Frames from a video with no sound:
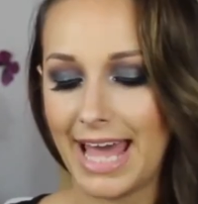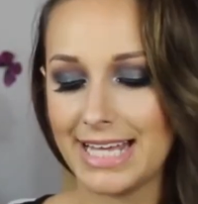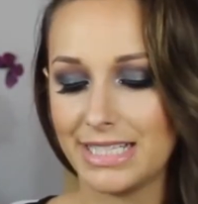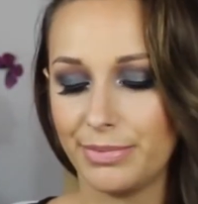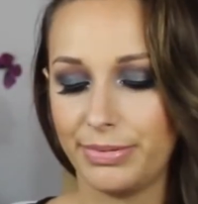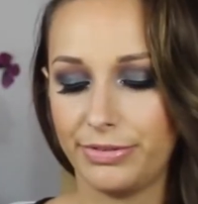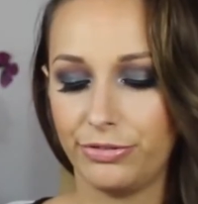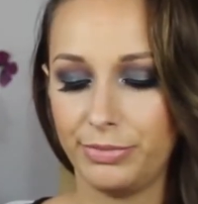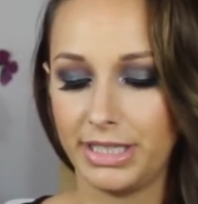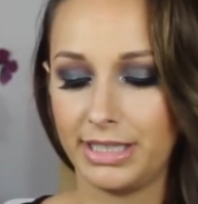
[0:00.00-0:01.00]
É esse
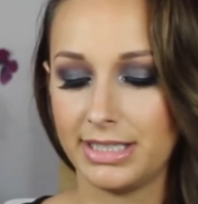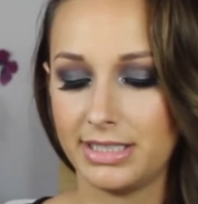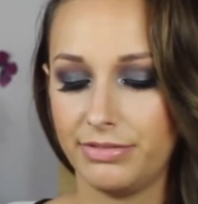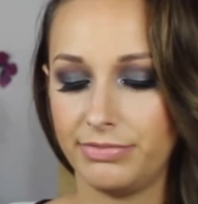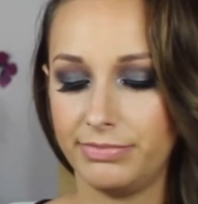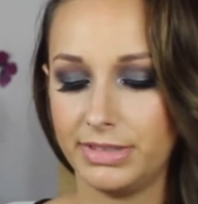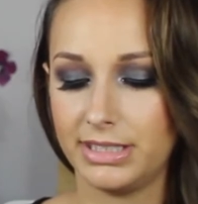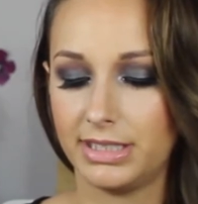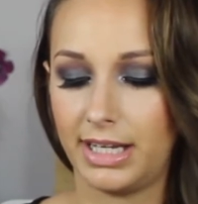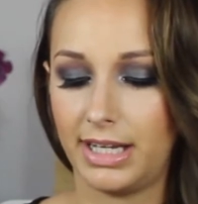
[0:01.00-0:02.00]
perfume desse
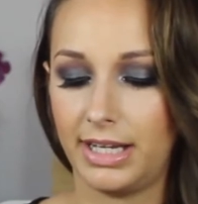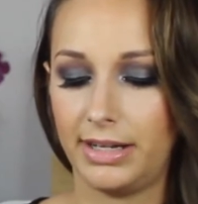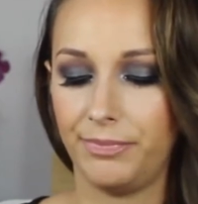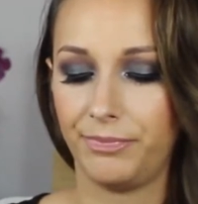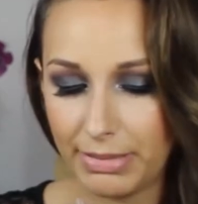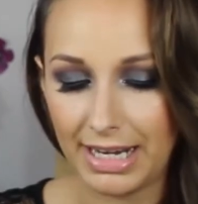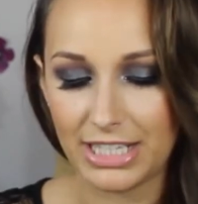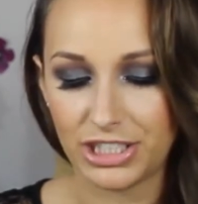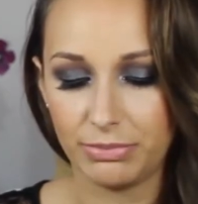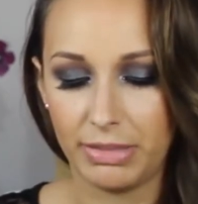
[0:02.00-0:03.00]
dessa
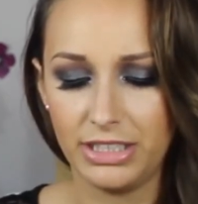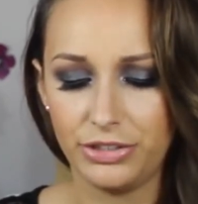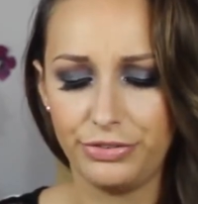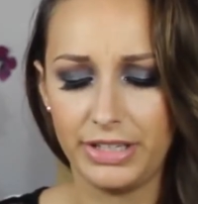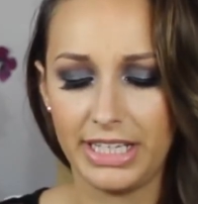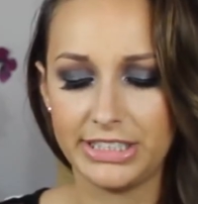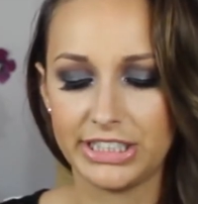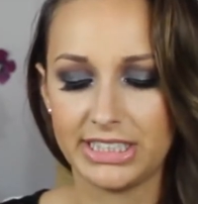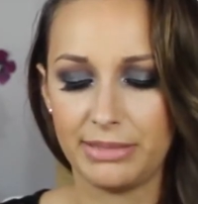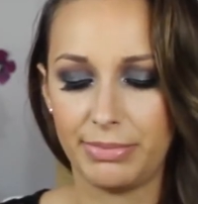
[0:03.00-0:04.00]
embalagem bem
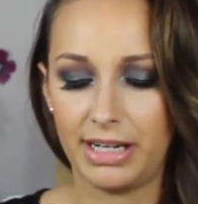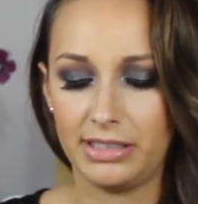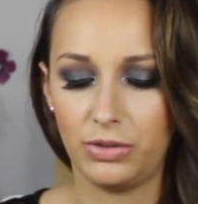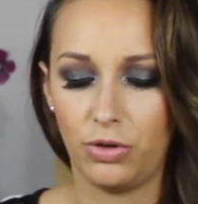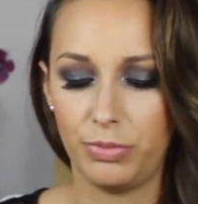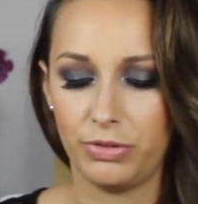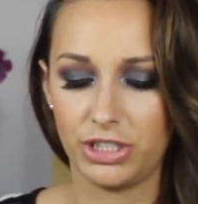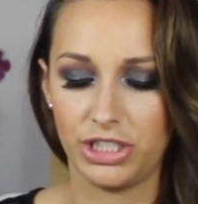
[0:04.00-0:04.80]
diferente, assim, pra Lancôme, eu